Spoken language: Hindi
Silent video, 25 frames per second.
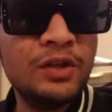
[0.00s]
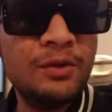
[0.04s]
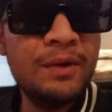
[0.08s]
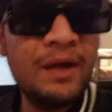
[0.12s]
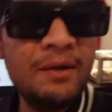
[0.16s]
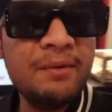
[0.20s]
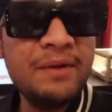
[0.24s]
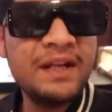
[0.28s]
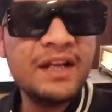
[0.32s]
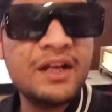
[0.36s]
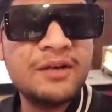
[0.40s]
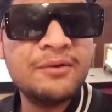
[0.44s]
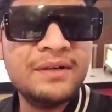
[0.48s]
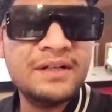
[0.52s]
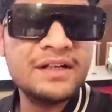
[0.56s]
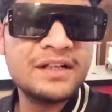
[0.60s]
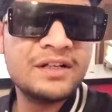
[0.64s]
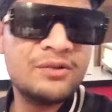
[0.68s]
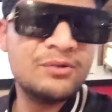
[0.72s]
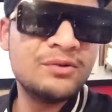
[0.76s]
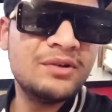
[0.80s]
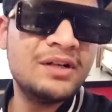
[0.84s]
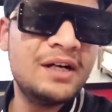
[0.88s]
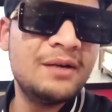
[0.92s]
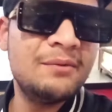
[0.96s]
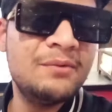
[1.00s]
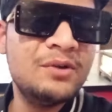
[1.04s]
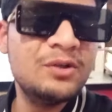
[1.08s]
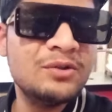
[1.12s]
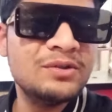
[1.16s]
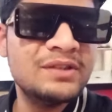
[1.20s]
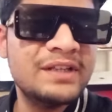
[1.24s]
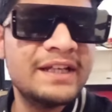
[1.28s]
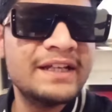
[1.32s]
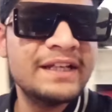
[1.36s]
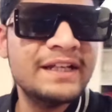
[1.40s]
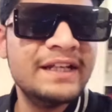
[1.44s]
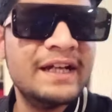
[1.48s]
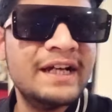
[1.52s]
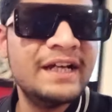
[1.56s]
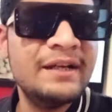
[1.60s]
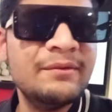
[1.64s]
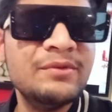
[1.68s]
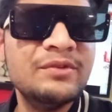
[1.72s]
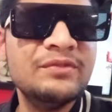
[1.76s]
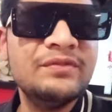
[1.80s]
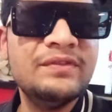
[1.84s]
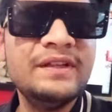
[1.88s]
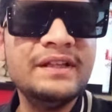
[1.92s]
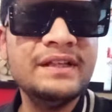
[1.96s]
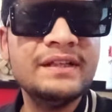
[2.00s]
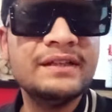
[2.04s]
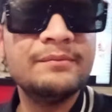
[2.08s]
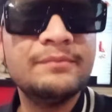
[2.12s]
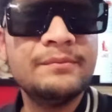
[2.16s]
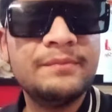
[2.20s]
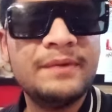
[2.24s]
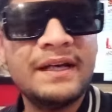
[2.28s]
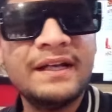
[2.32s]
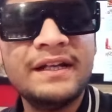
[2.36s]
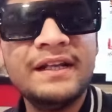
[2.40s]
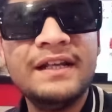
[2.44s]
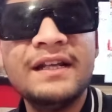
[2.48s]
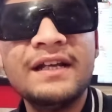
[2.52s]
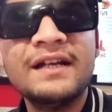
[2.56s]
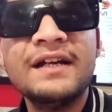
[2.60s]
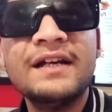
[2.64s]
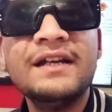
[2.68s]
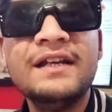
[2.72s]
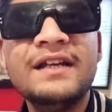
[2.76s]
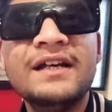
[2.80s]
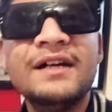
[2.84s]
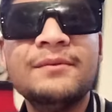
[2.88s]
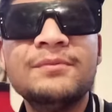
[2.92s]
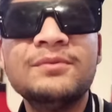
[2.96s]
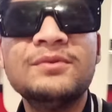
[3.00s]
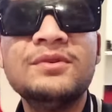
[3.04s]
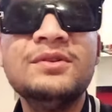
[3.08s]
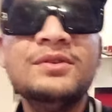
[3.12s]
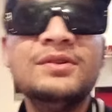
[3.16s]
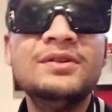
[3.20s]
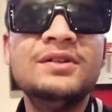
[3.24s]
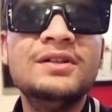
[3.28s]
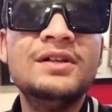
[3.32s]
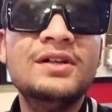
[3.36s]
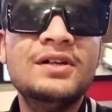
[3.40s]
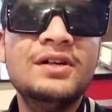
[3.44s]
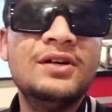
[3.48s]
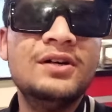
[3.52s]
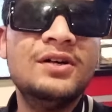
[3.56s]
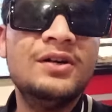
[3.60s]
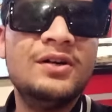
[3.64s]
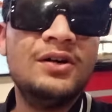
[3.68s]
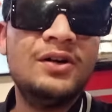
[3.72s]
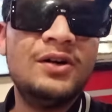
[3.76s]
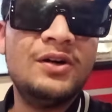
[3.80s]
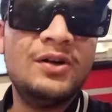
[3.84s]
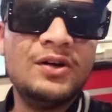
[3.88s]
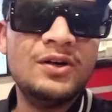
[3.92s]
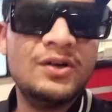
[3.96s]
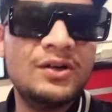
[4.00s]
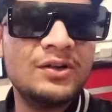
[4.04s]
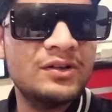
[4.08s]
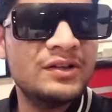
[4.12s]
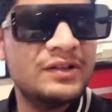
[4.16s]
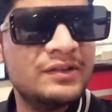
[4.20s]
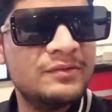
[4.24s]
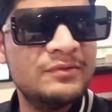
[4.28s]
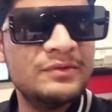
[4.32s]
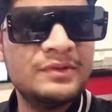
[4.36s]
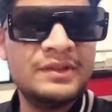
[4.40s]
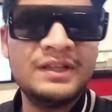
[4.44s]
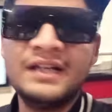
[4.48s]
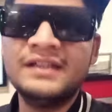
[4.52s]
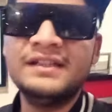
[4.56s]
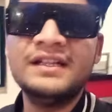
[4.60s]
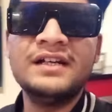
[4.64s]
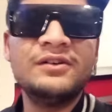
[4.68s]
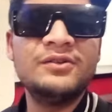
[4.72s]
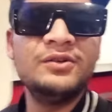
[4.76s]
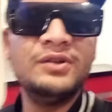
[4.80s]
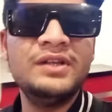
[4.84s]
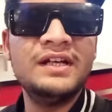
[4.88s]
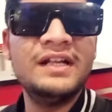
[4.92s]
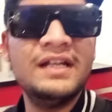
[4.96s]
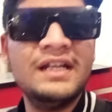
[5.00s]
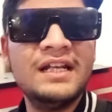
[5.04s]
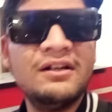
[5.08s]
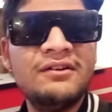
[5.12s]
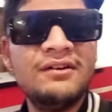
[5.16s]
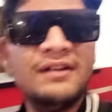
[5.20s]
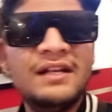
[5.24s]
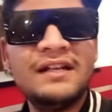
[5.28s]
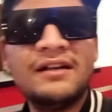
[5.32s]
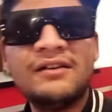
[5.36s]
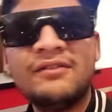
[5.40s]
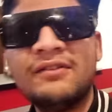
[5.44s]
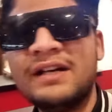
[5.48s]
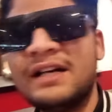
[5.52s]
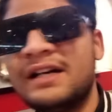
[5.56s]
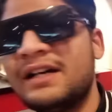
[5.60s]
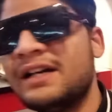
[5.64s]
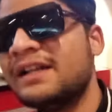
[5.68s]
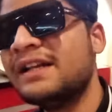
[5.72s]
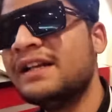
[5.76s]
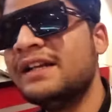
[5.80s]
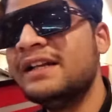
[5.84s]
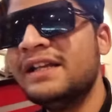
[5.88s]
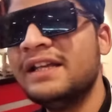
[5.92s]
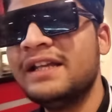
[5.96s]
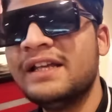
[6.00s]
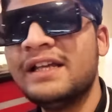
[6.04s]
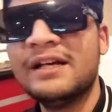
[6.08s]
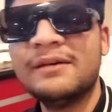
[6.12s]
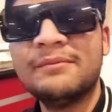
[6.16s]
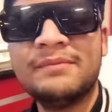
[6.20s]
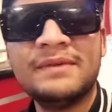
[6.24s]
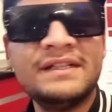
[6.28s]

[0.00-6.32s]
तो मैं भी रिकमेंड करूँगा आप लोग देखने आए मूवी प्यारी लगेगी आपको और ज़्यादा कोई अल्लाह वल्ला वगैरह नहीं है यहाँ